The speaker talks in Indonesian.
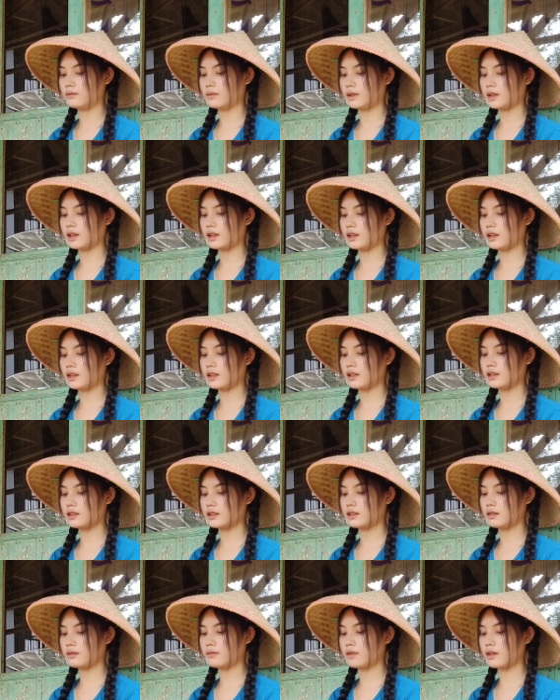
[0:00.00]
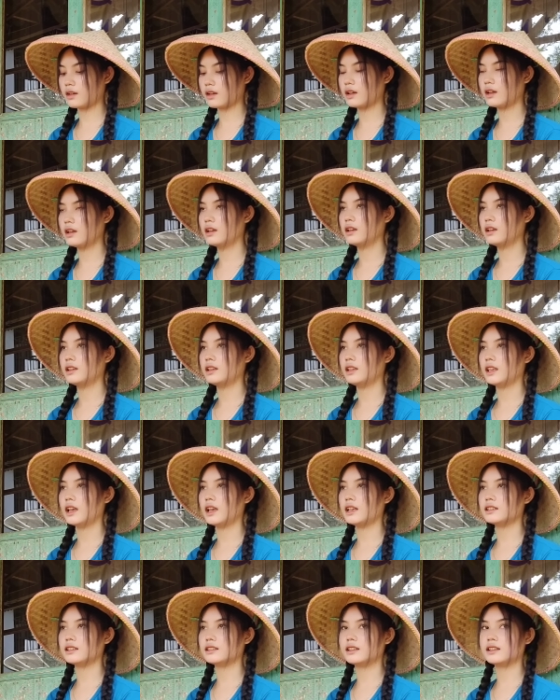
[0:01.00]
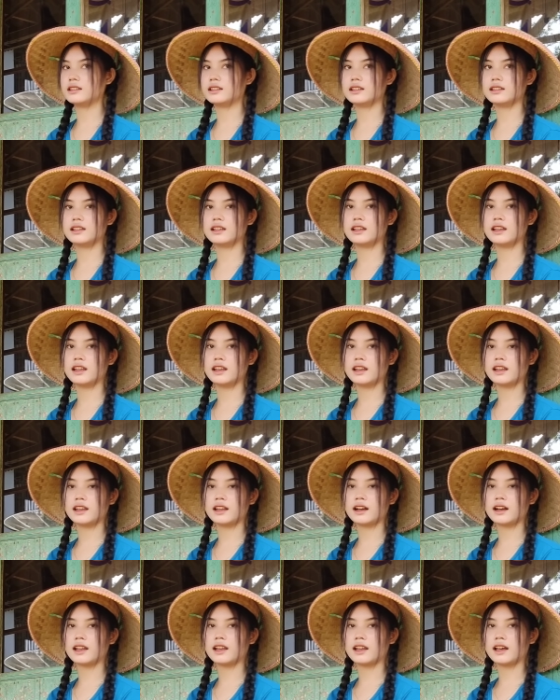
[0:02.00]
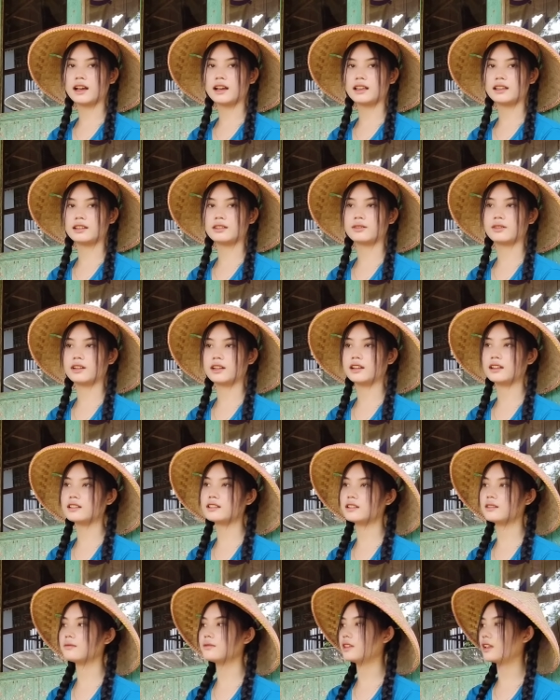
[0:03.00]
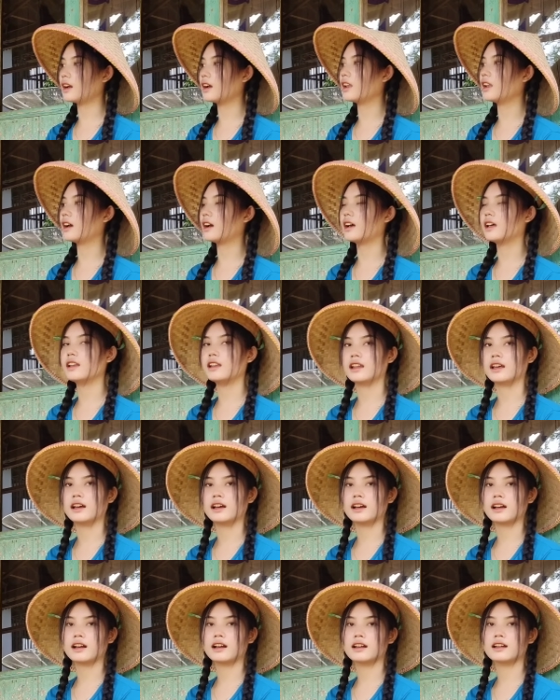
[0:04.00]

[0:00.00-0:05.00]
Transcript: cuman adanya di sini mah jajanan, jajanan buat anak-anak anak-anak gitu oh, gitu. di sini gitu. banyak anak-anak